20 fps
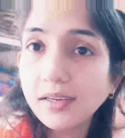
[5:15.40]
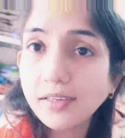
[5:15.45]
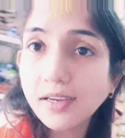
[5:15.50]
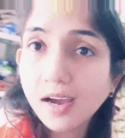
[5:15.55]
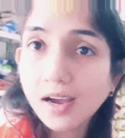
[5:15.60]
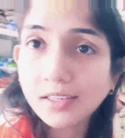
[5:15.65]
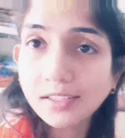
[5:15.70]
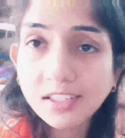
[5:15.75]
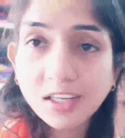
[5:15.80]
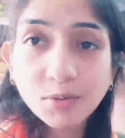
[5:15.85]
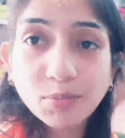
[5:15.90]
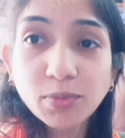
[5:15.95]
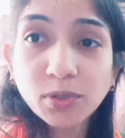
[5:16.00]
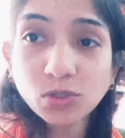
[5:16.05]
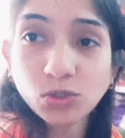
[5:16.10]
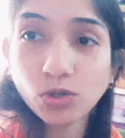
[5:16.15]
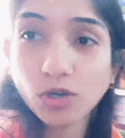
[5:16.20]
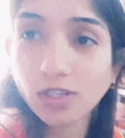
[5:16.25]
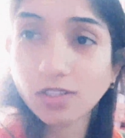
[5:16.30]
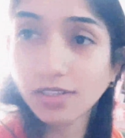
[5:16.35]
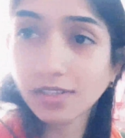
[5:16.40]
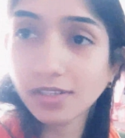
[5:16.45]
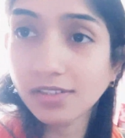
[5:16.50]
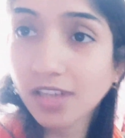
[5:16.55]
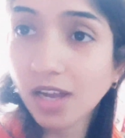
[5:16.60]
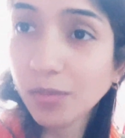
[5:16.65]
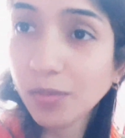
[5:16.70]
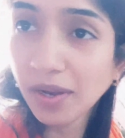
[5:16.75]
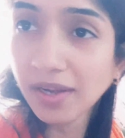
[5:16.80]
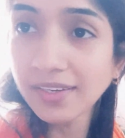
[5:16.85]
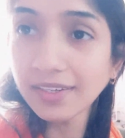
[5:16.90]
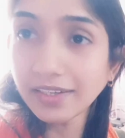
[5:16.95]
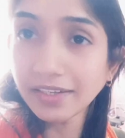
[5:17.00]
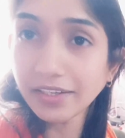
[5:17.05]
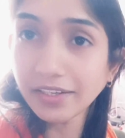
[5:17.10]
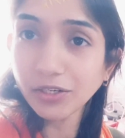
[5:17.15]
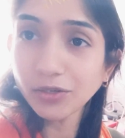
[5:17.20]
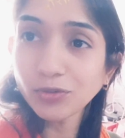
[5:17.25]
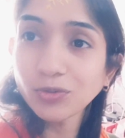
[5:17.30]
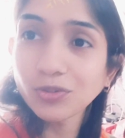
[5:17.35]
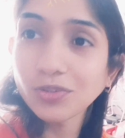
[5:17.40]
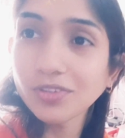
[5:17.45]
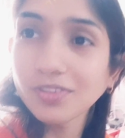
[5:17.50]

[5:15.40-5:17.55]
यहाँ से अब मैं थोड़ा सा सामान ले रही हूँ